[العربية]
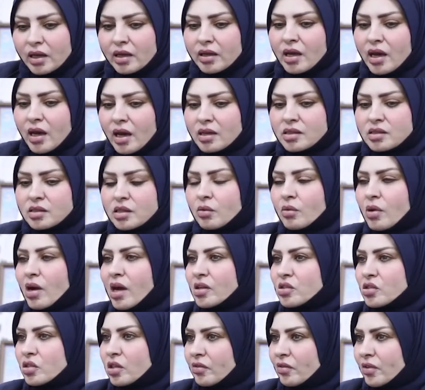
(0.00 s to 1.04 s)
لإنهاء
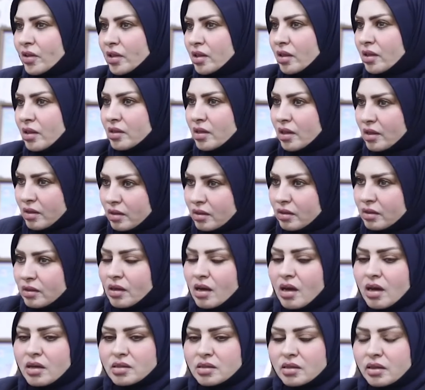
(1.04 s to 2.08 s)
زواج لفتاتين
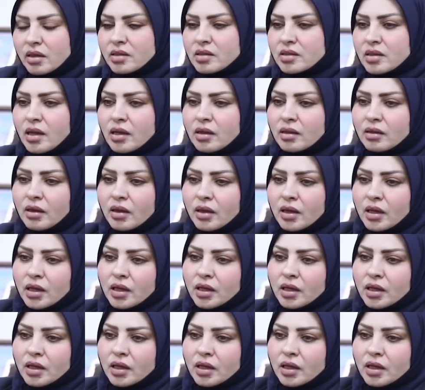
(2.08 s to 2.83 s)
قاصرتين